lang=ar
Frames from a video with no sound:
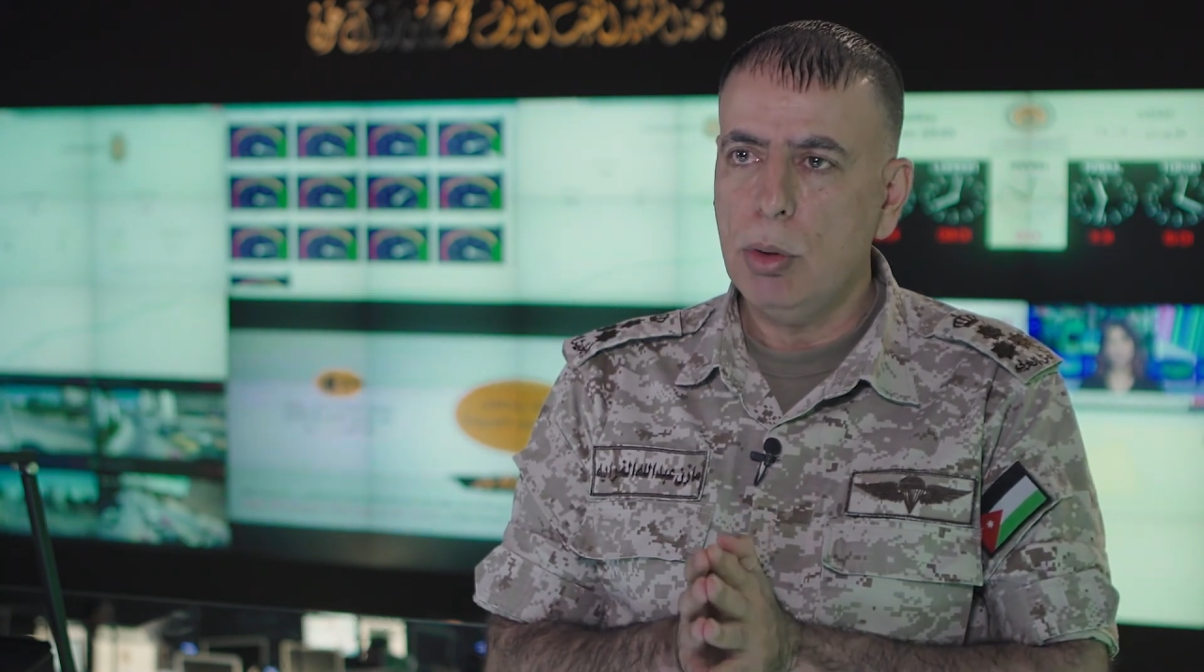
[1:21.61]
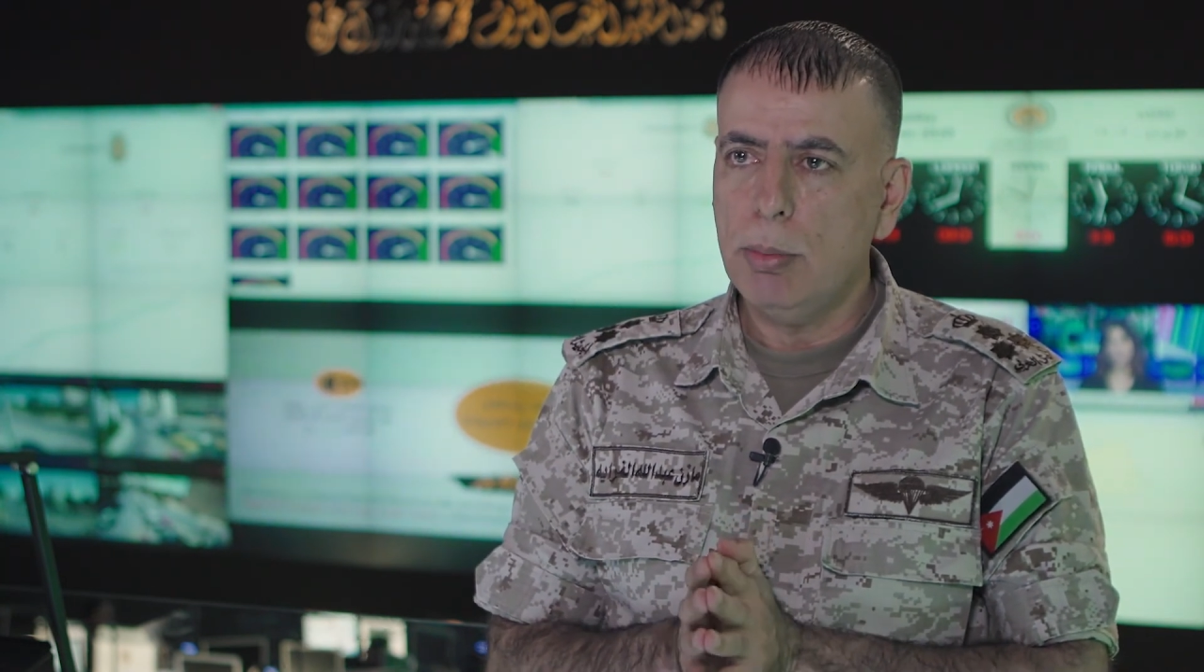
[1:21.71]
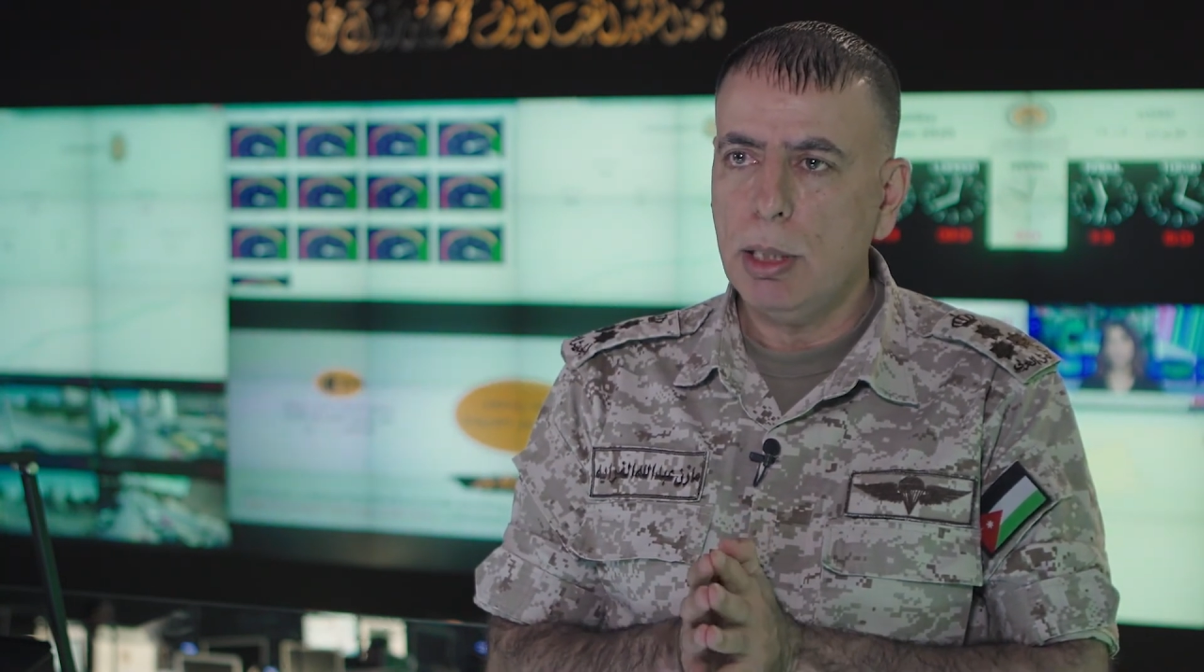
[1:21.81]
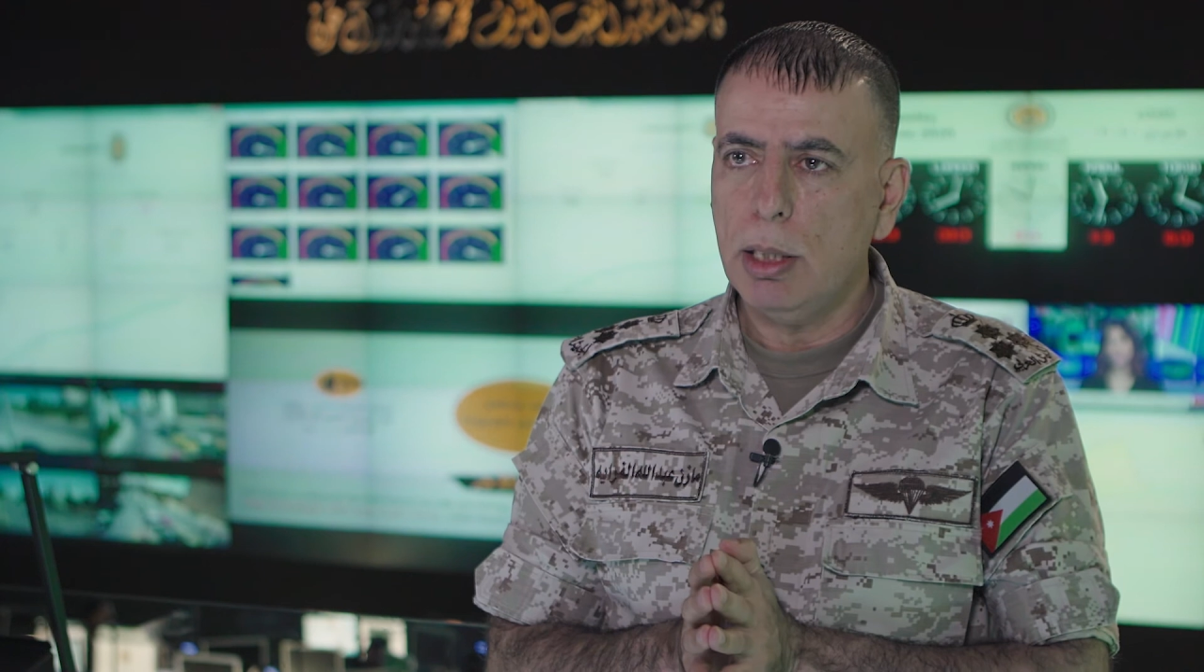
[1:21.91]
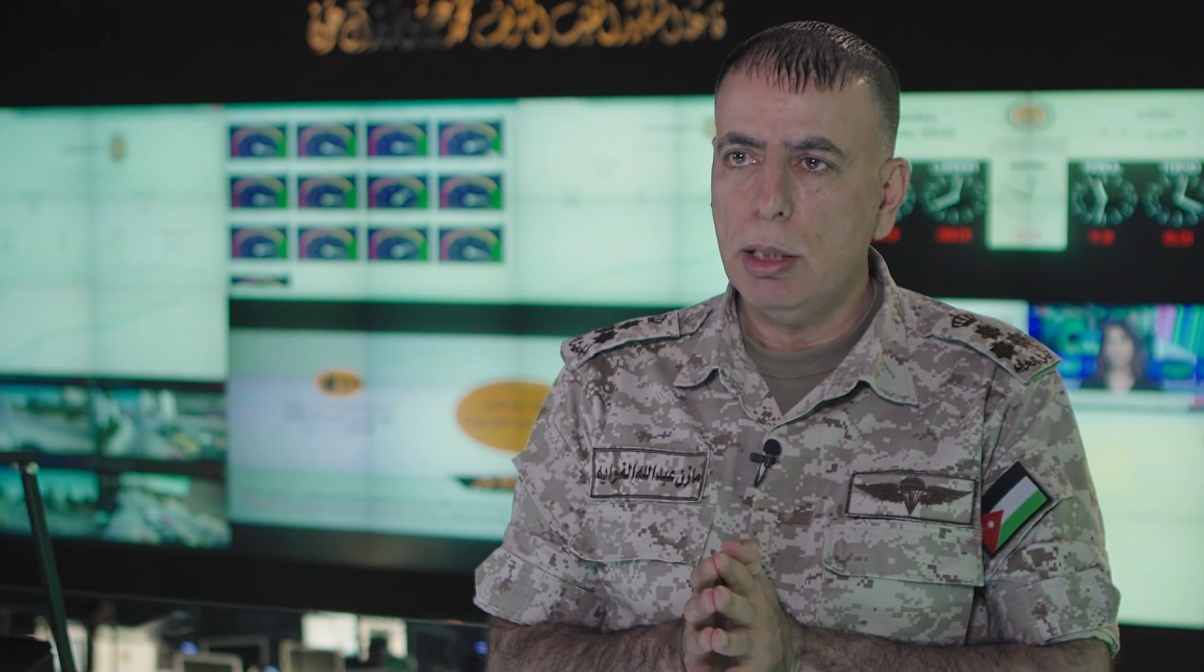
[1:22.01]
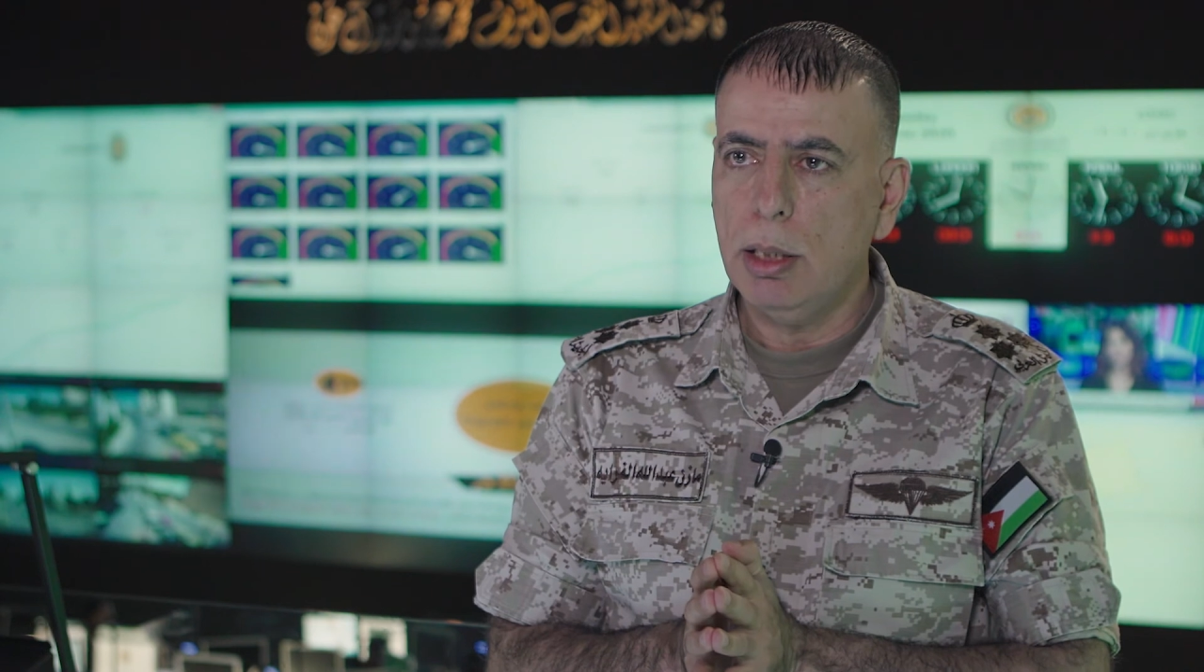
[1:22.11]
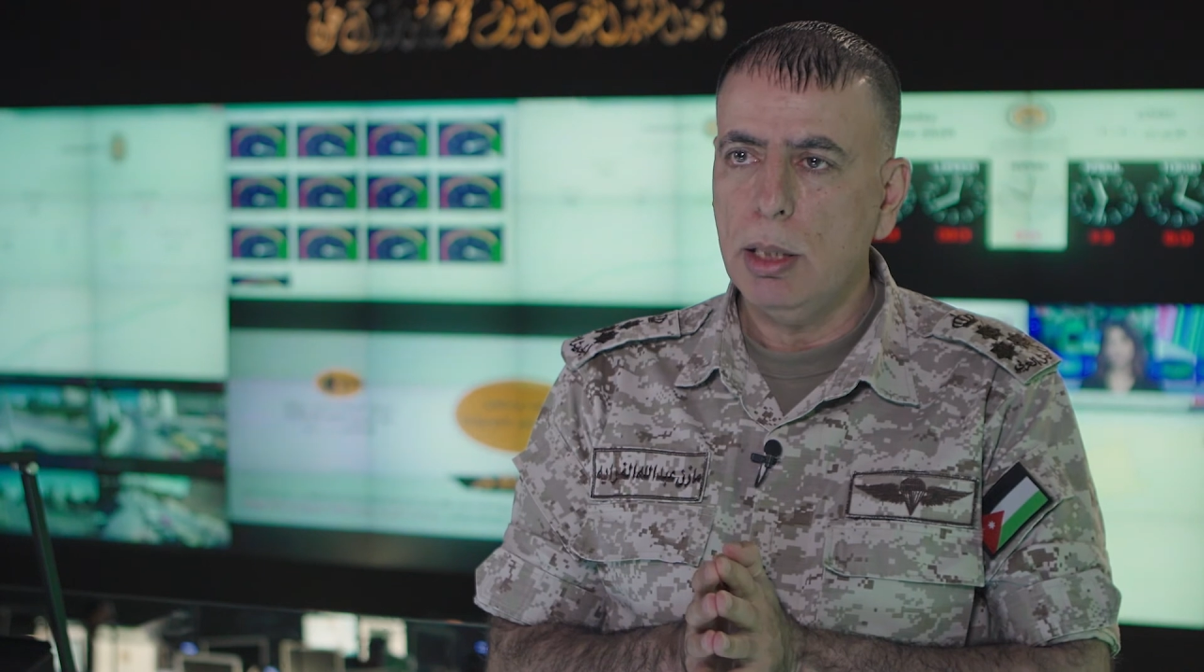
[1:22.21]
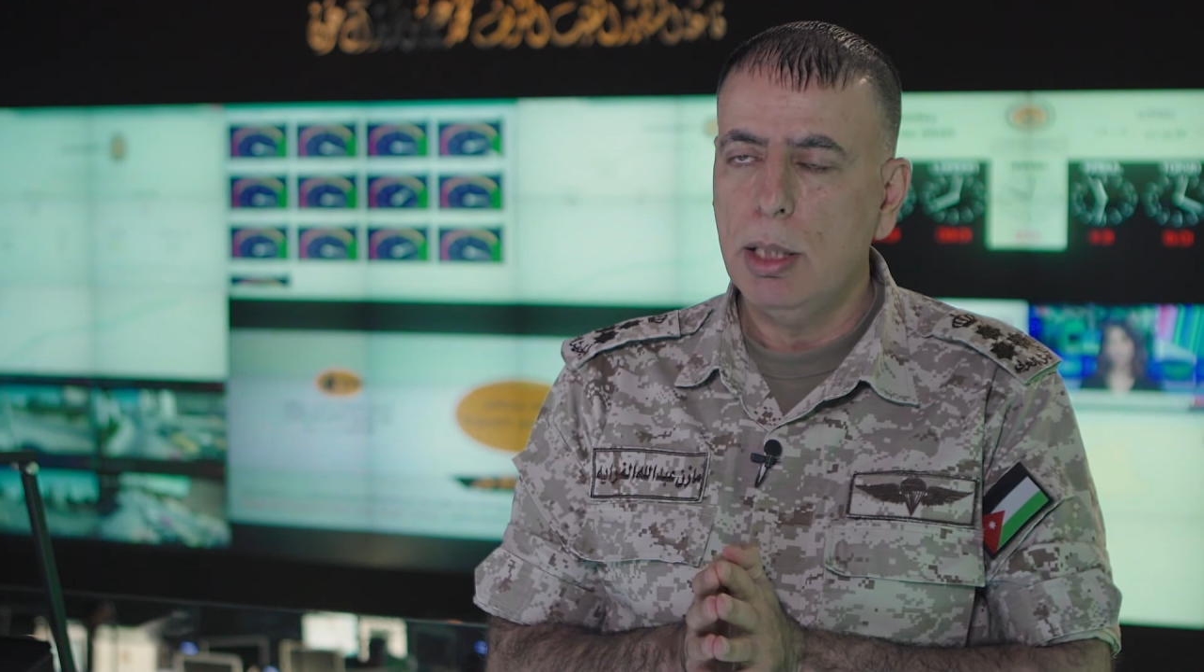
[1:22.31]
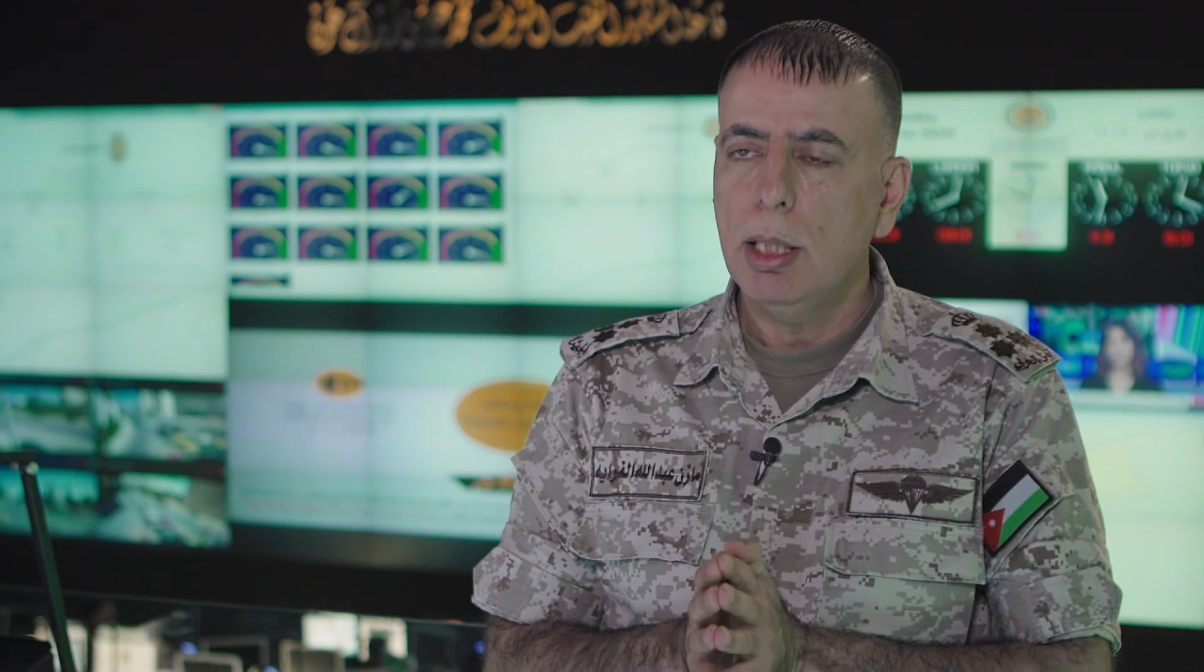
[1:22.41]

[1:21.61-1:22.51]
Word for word: المدنية